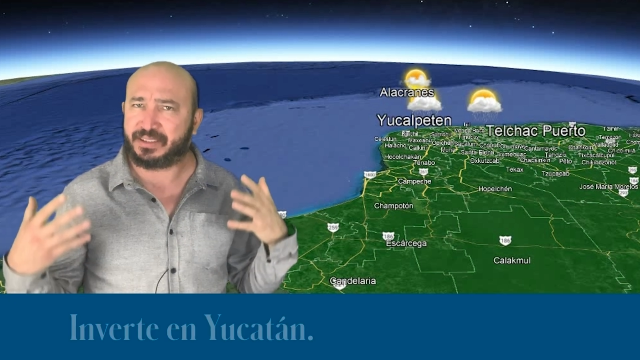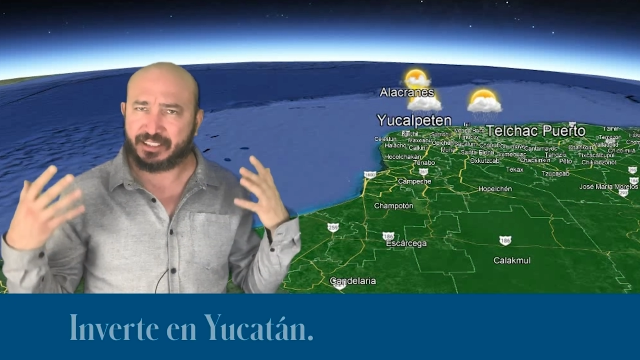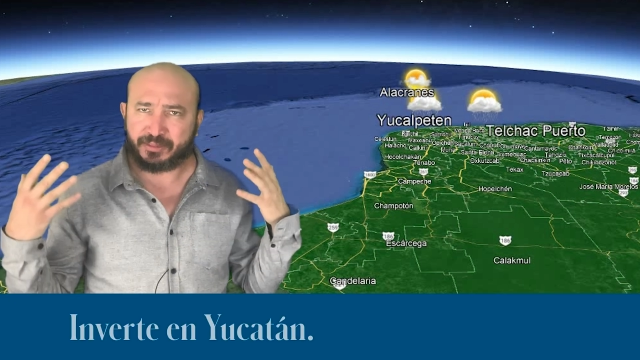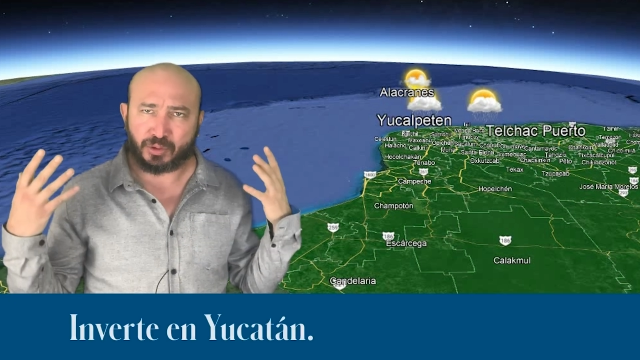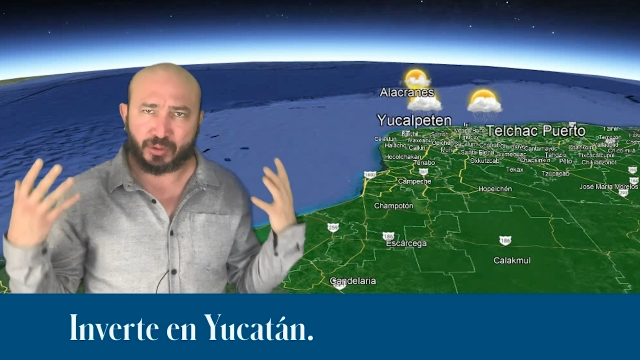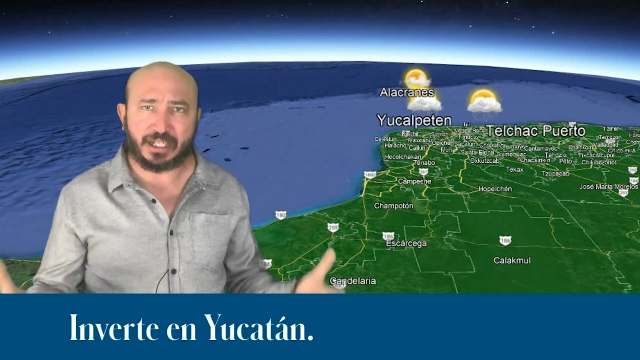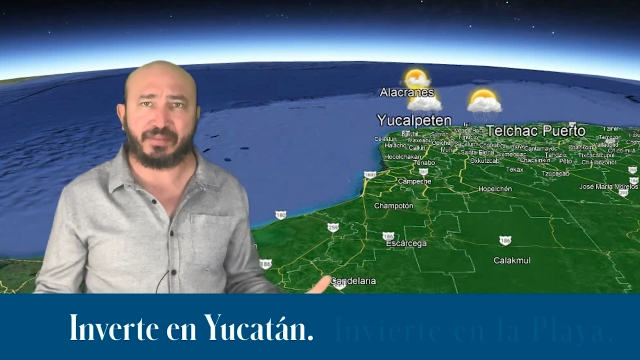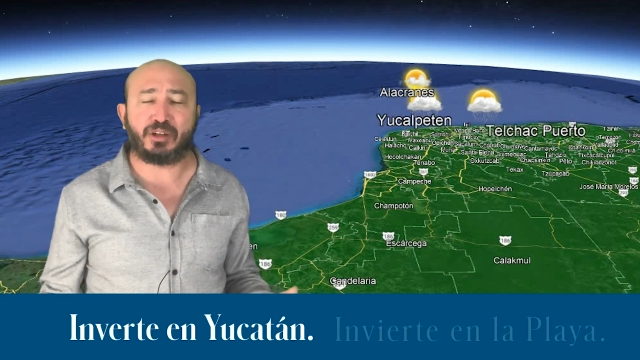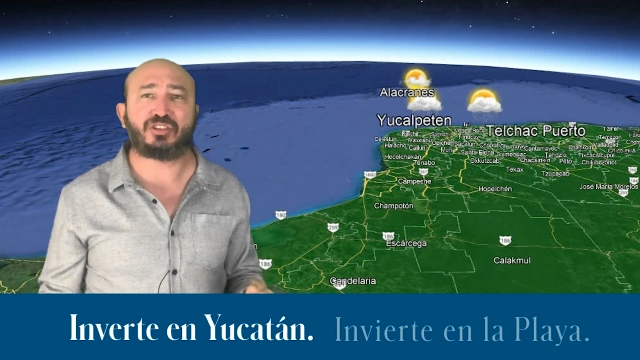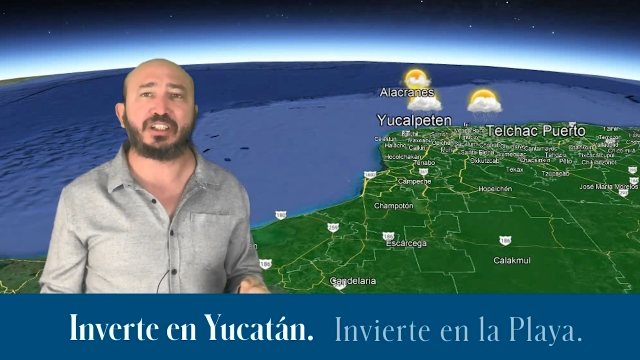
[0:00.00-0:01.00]
a disminuir la
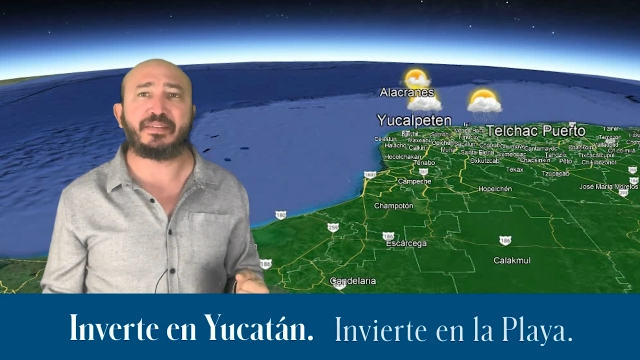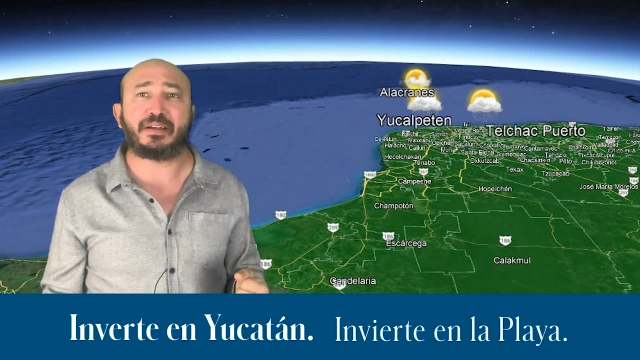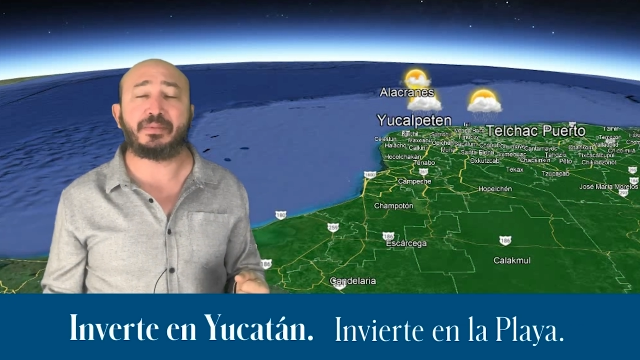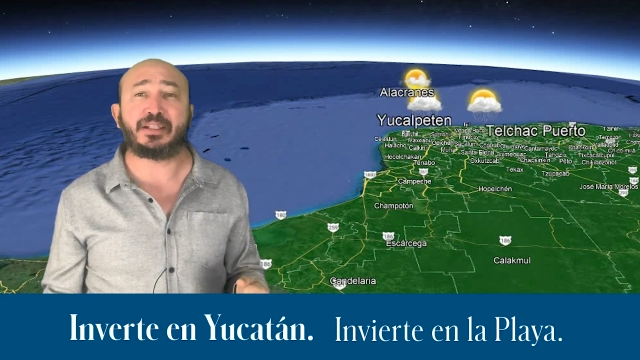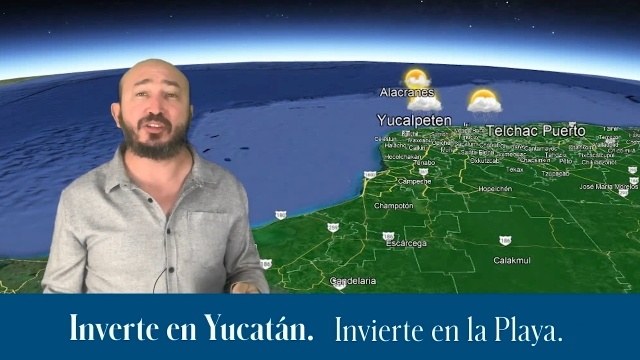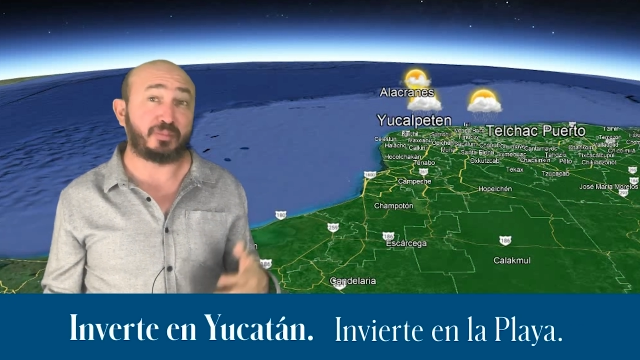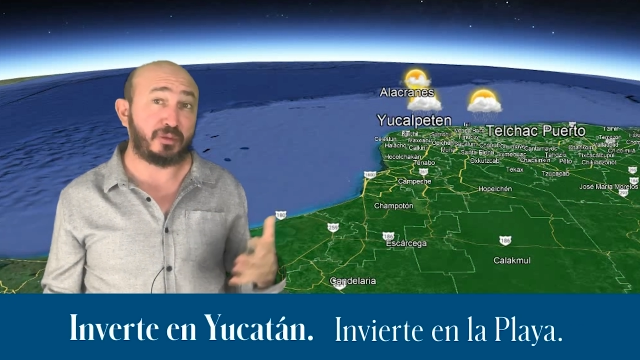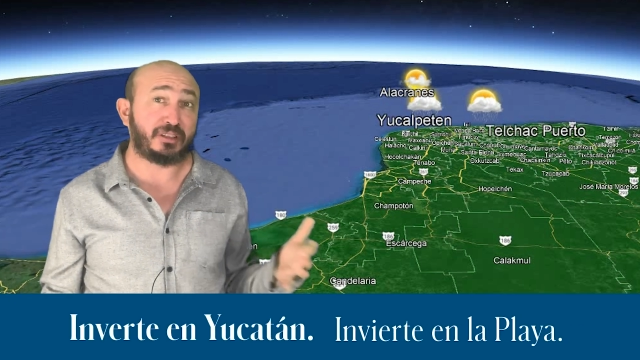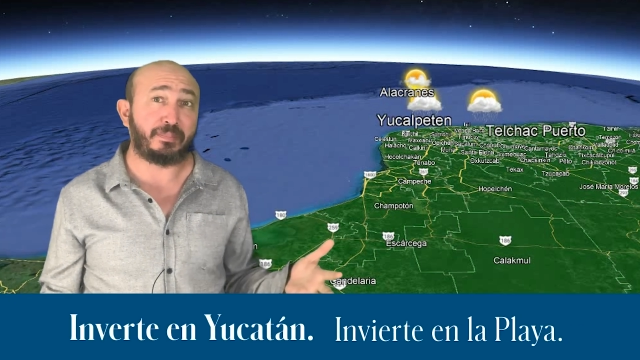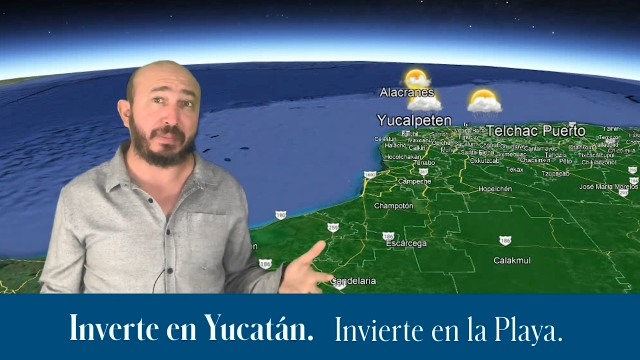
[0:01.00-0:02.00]
velocidad del viento
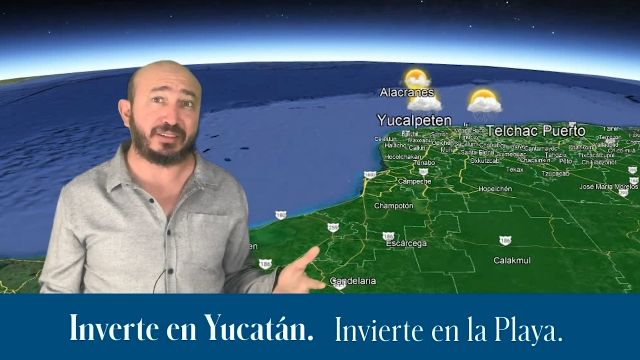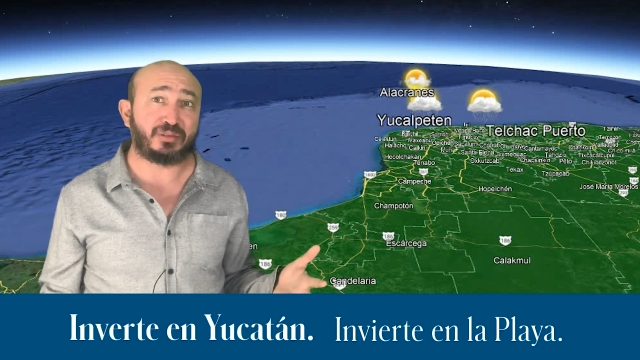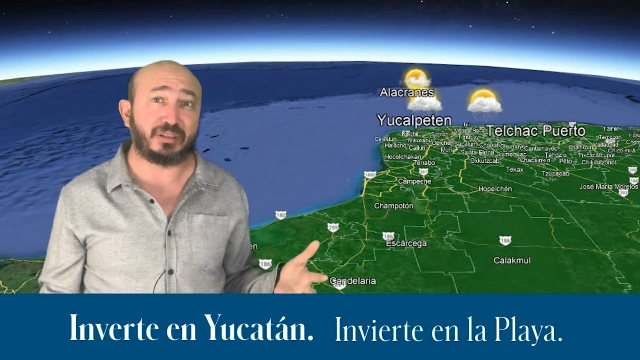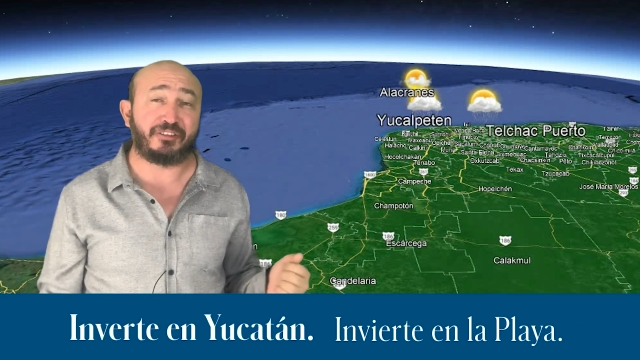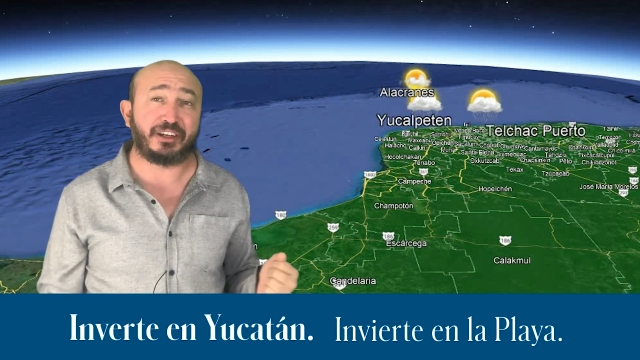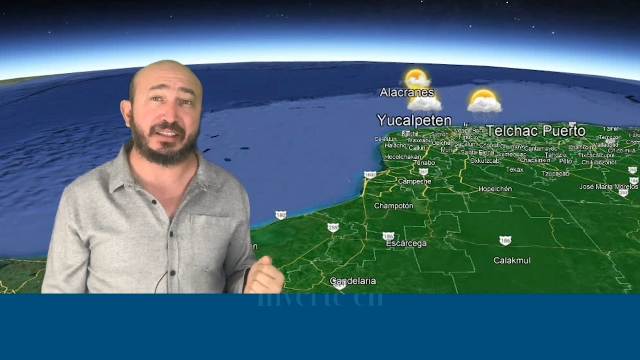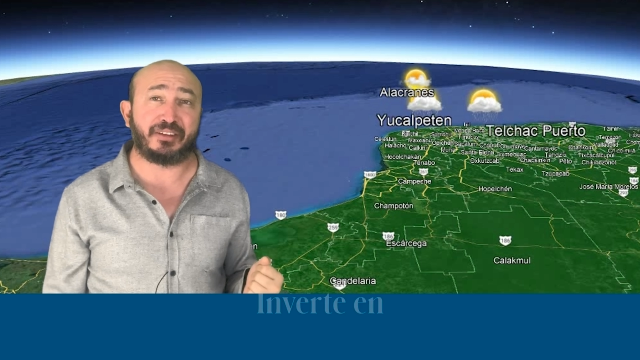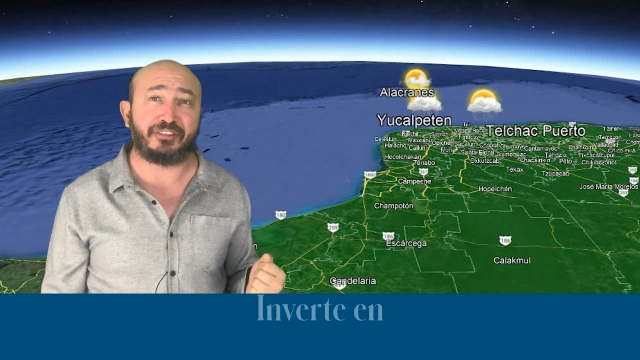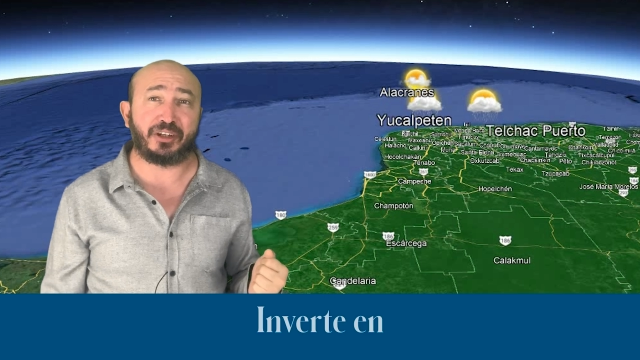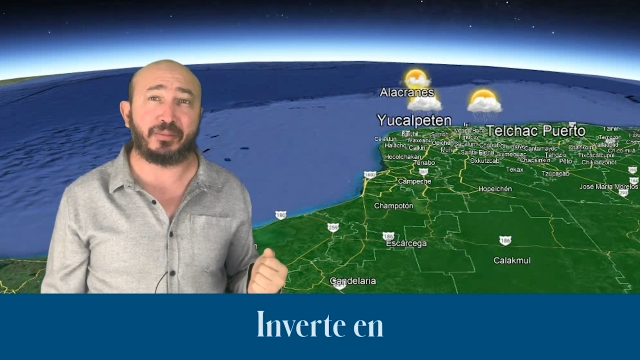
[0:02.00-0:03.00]
después del paso del frente
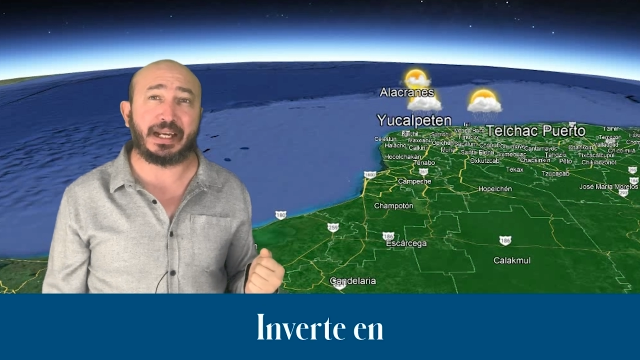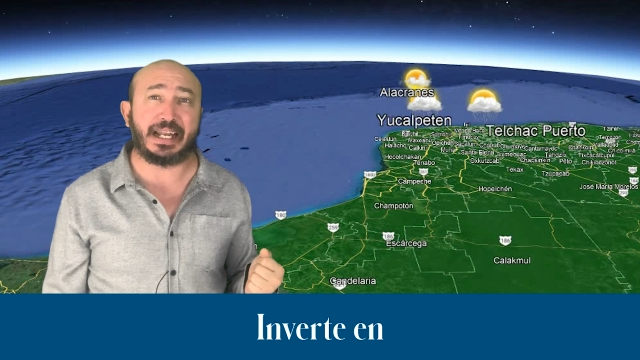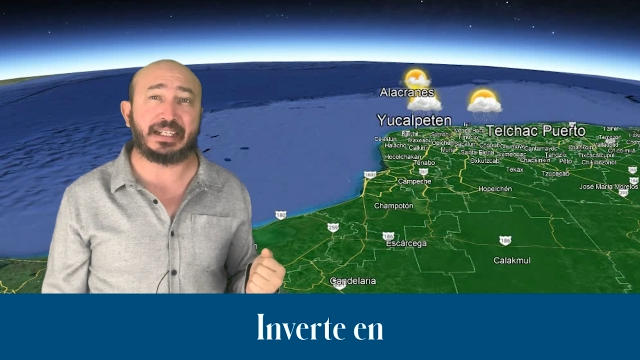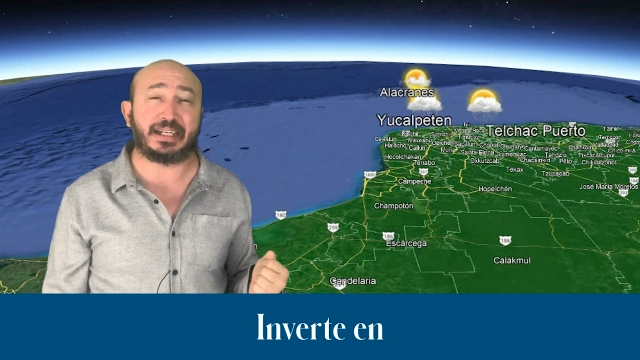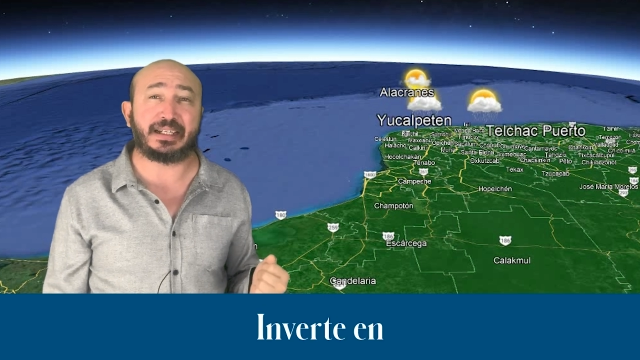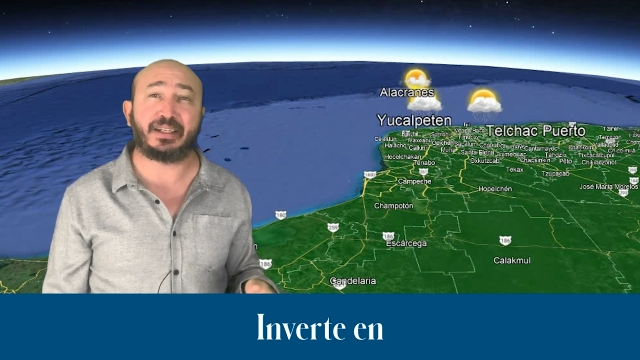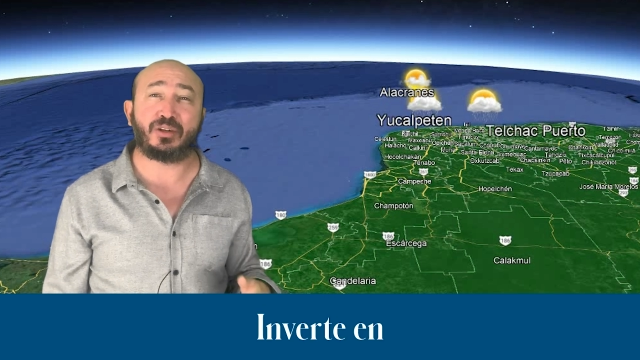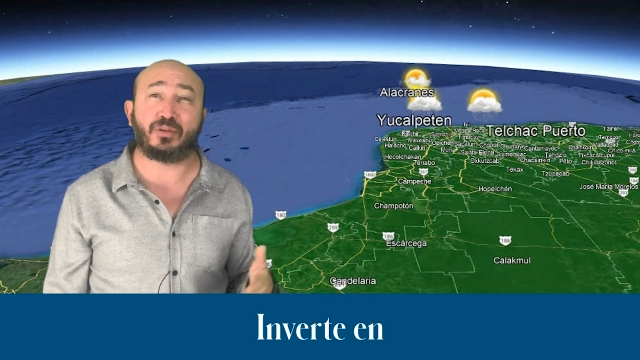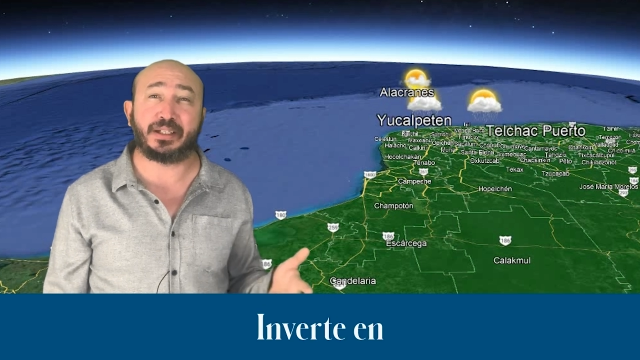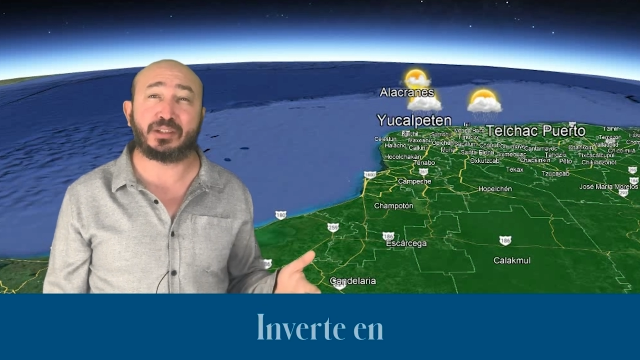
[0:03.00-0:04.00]
frío Balanca que
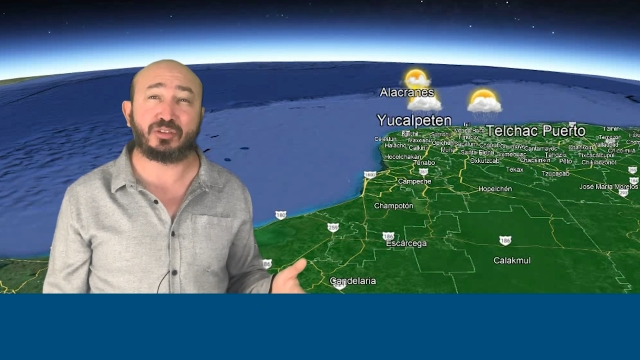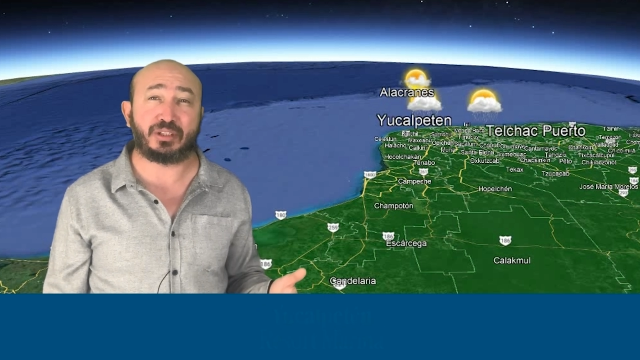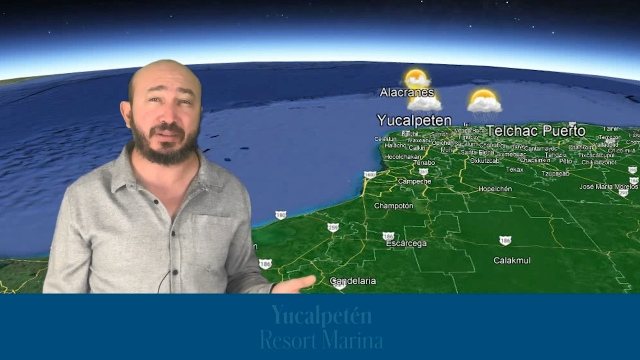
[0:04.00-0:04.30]
dejó vientos